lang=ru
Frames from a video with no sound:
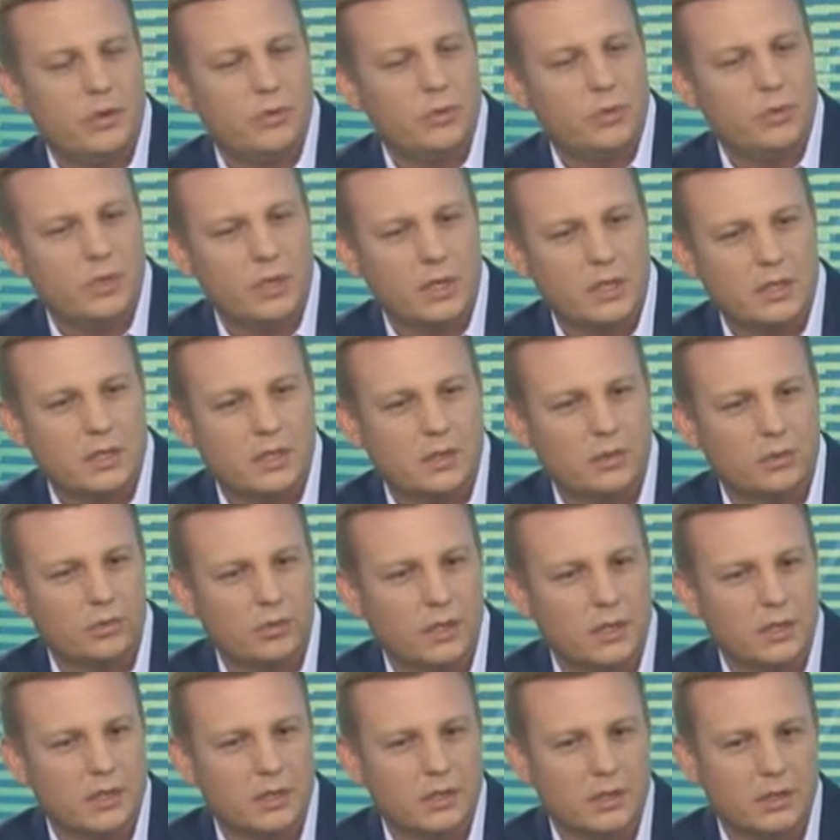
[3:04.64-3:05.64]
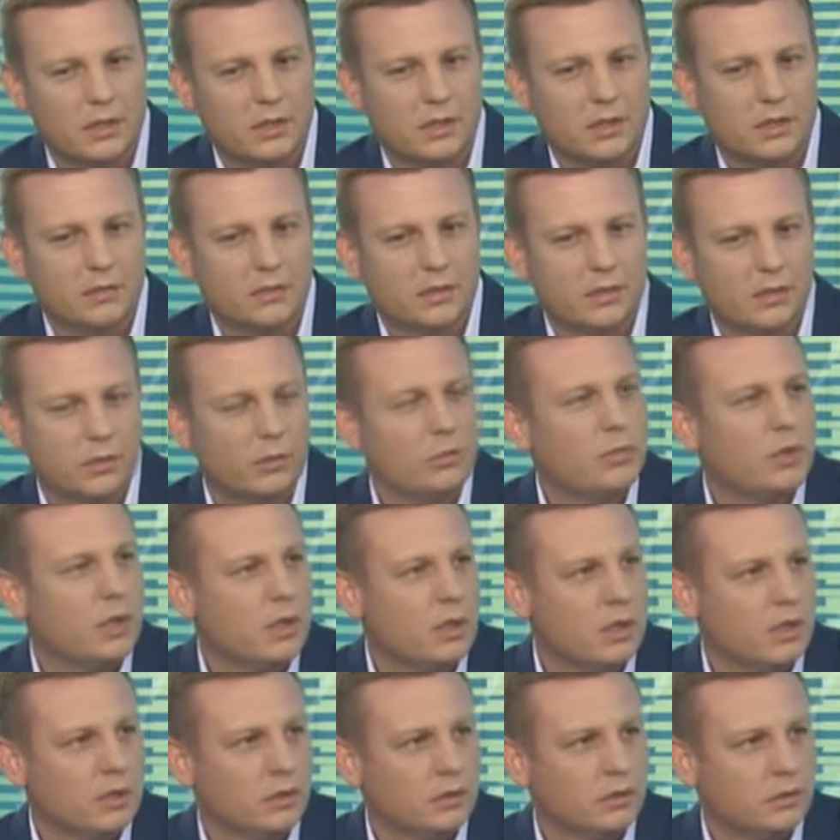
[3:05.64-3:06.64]
участие у нас э, в основном
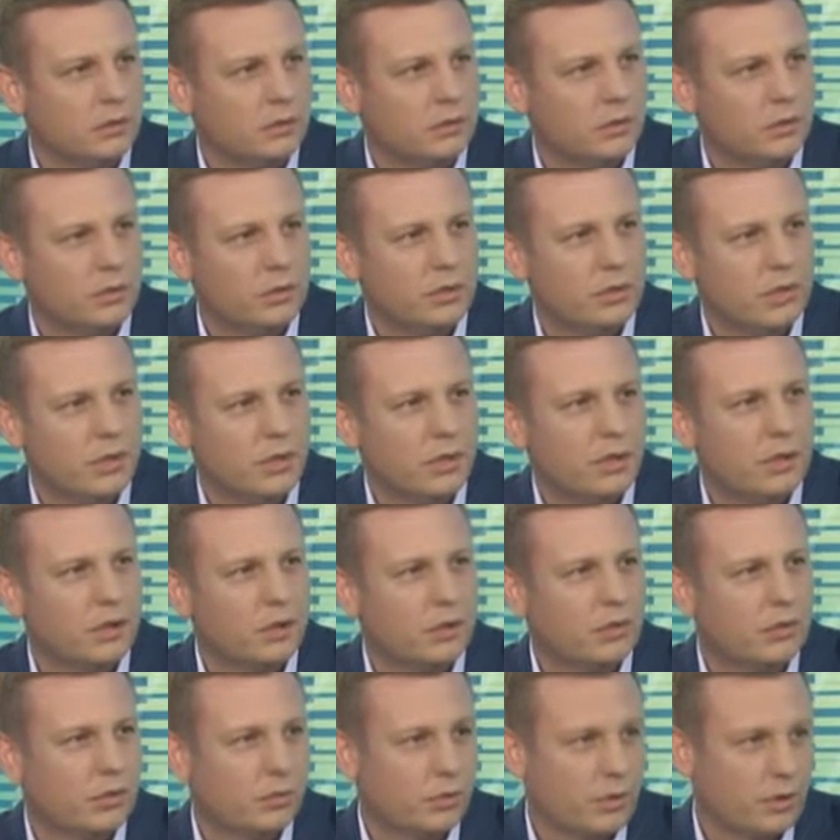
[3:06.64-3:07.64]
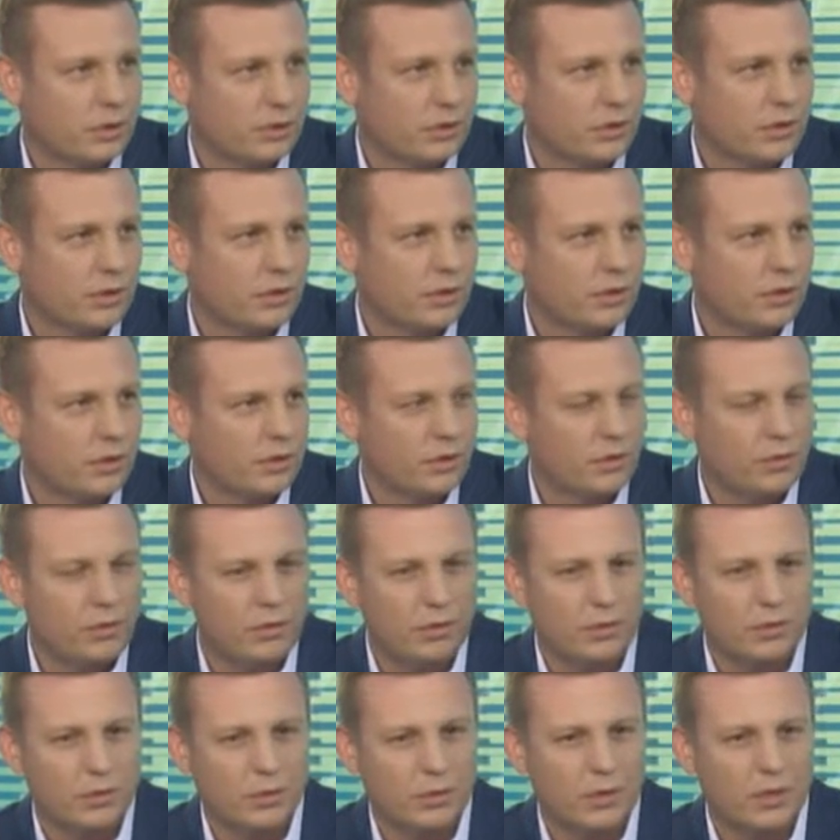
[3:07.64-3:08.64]
дети. То есть дети, которые проживают на
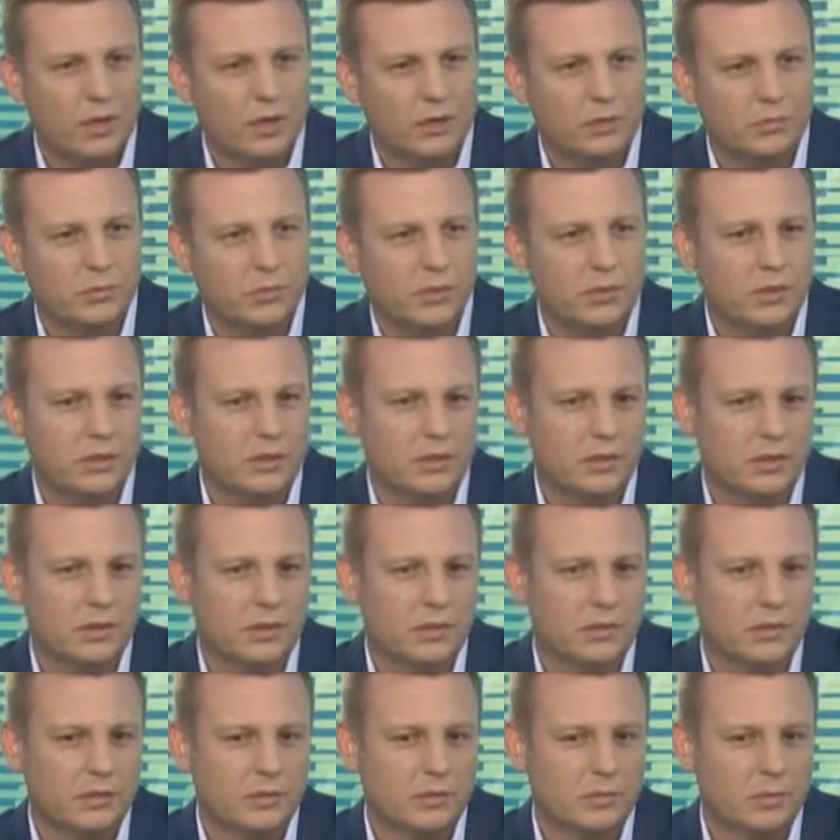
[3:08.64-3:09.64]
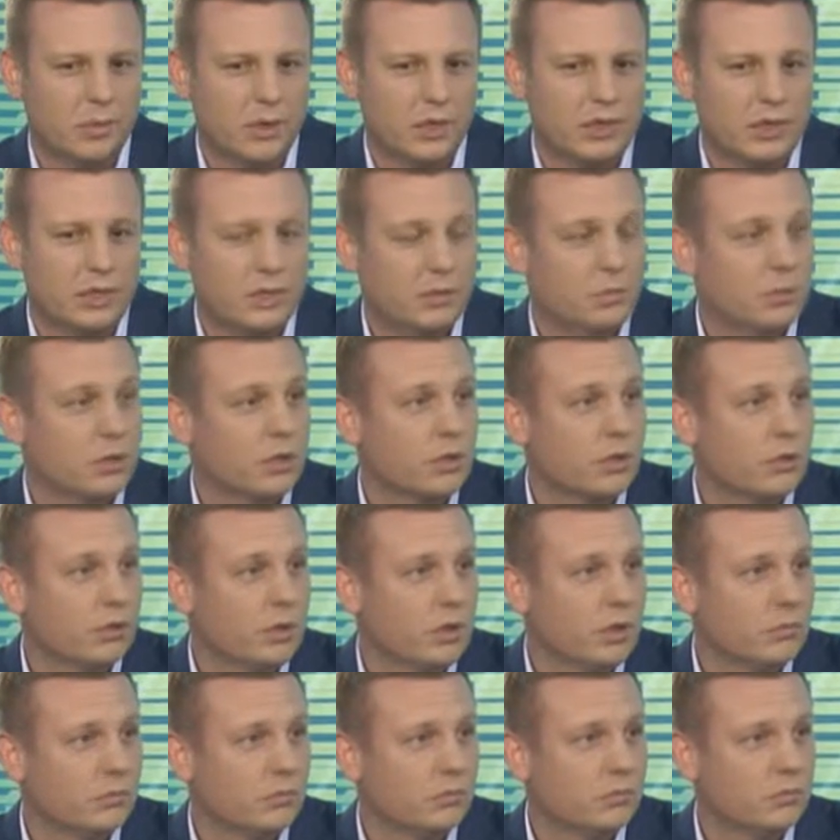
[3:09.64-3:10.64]
территории округа, мы э, прошлись по
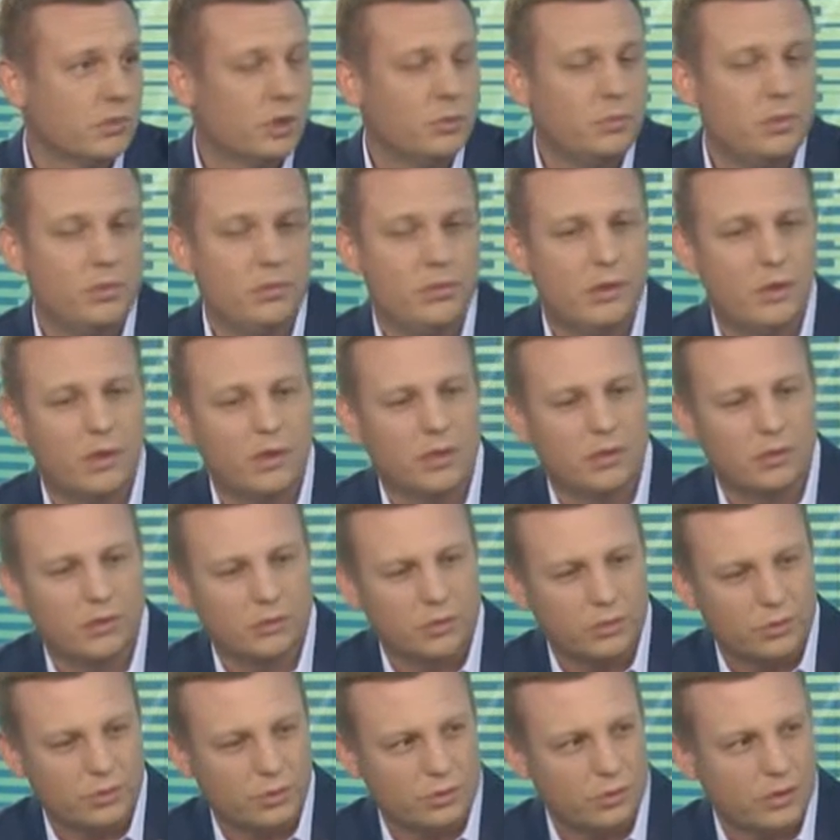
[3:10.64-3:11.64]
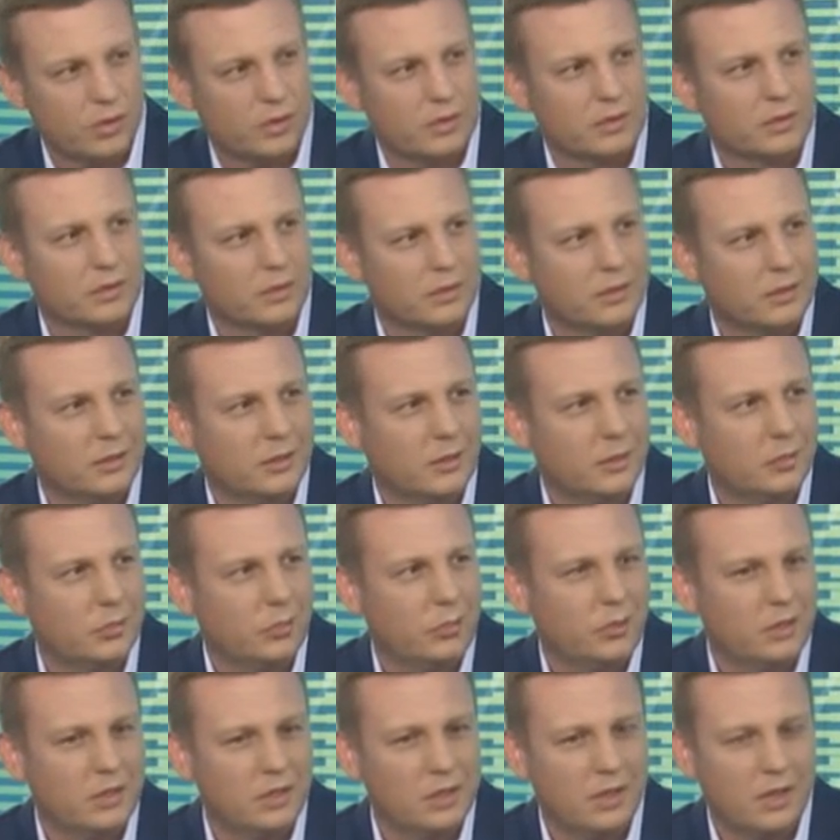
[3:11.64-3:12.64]
школам, объявили о том, что у нас это
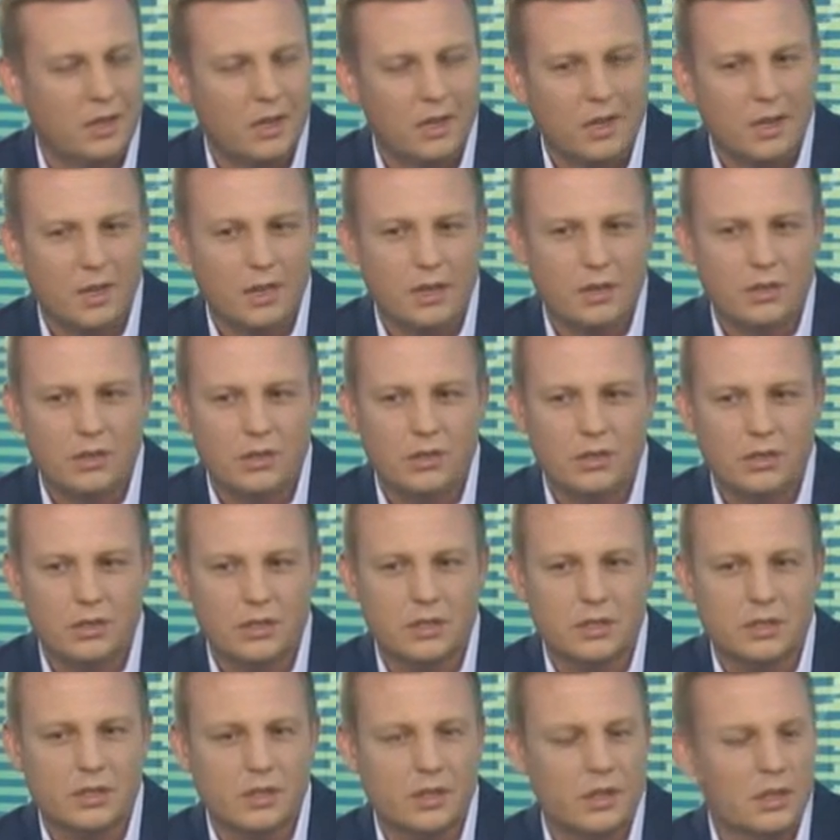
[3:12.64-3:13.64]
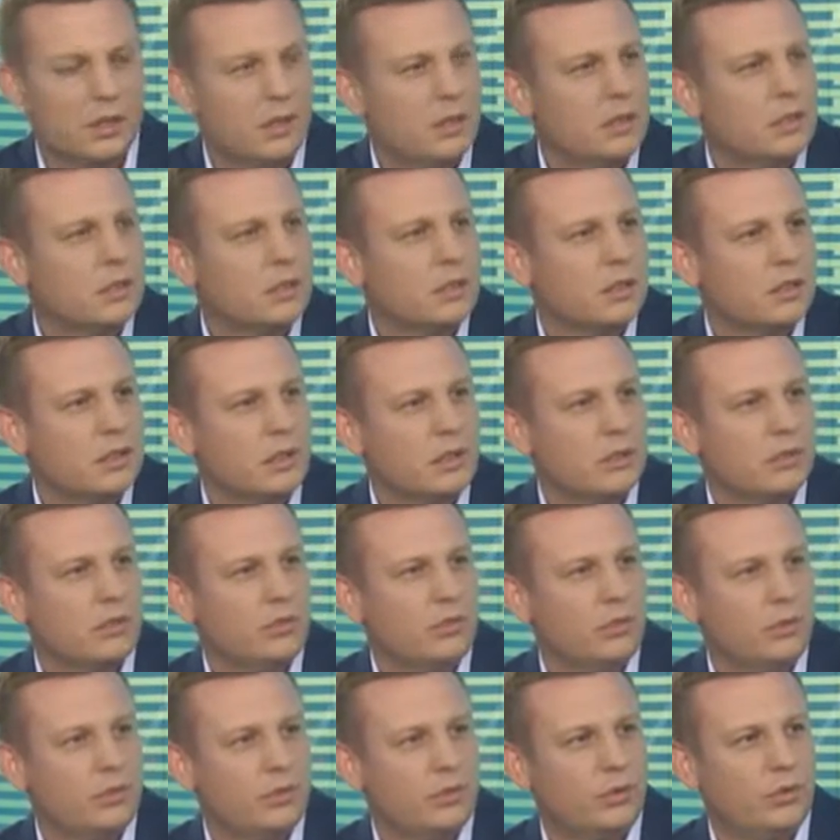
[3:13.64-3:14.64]
будет. И, честно говоря, я не ожидал,
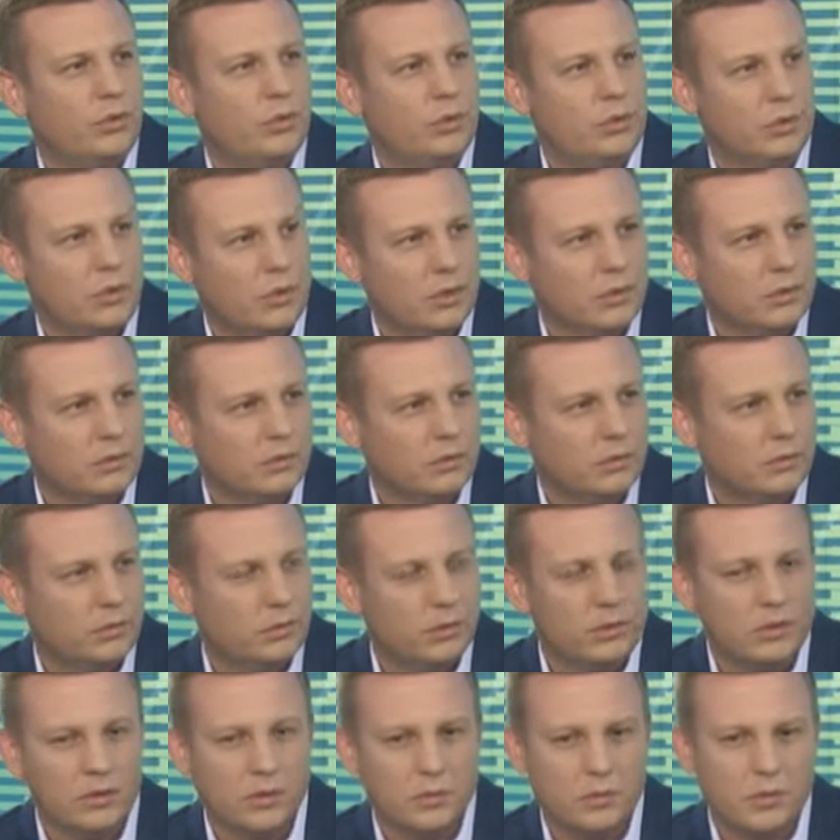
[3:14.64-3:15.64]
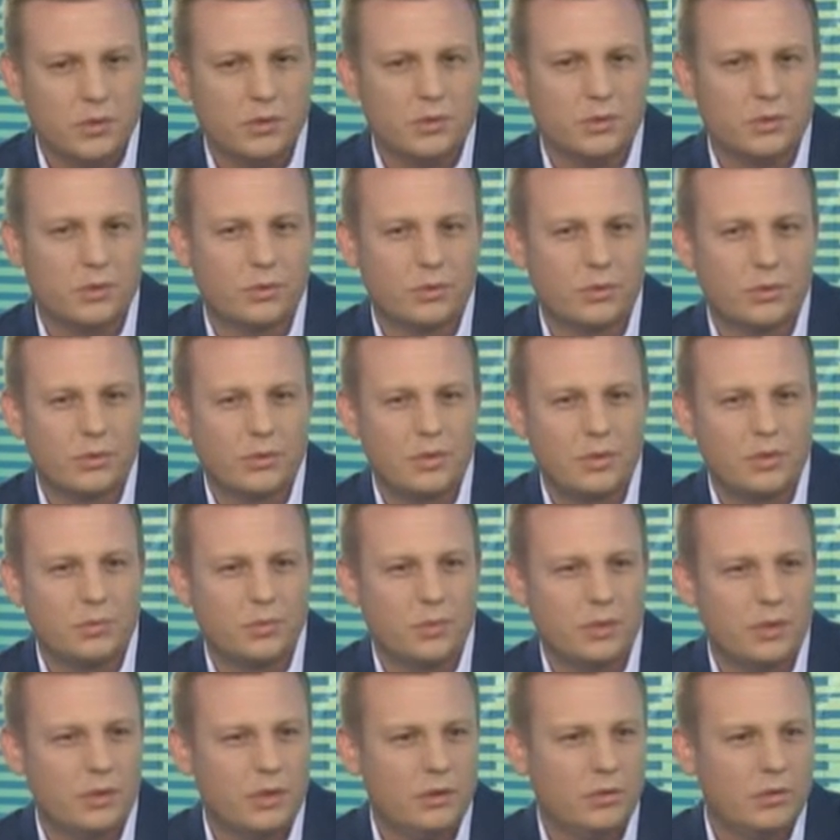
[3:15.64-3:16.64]
что будет такой отклик. То есть на первом же турнире
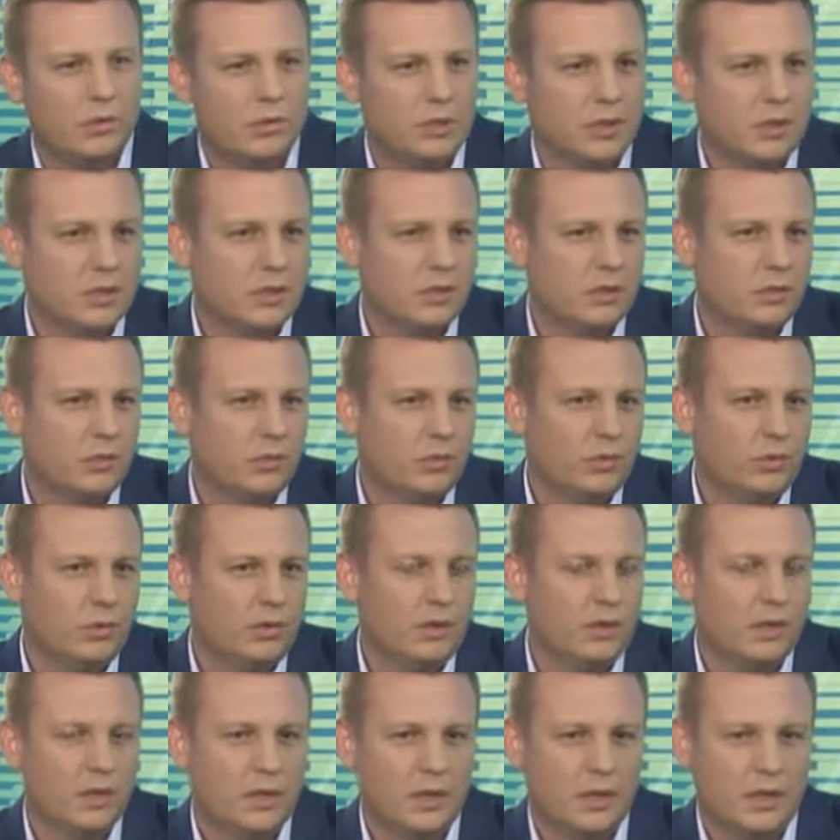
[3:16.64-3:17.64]
приняли участие более,